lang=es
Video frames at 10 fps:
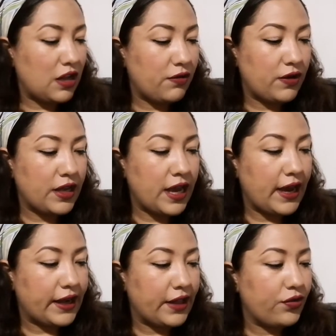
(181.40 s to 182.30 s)
le fui
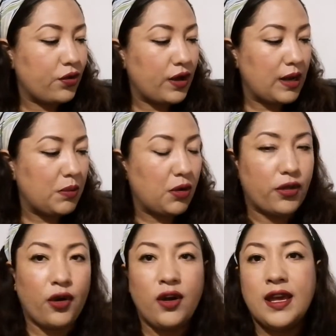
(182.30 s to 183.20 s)
agarrando el
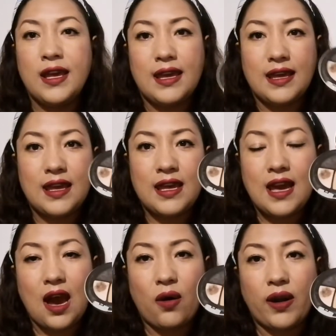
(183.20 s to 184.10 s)
modo y
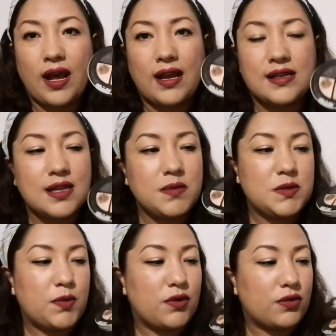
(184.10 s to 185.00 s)
ahora es de
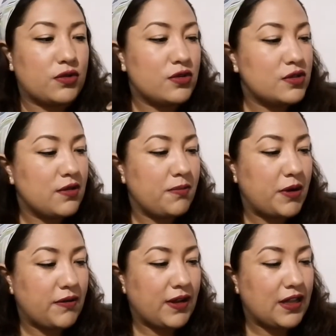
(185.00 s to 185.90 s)
mis productos
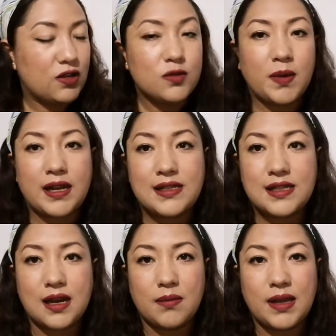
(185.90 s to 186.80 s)
preferidos para
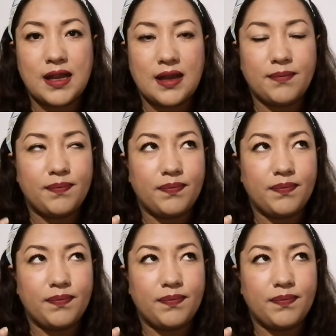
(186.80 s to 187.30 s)
estarme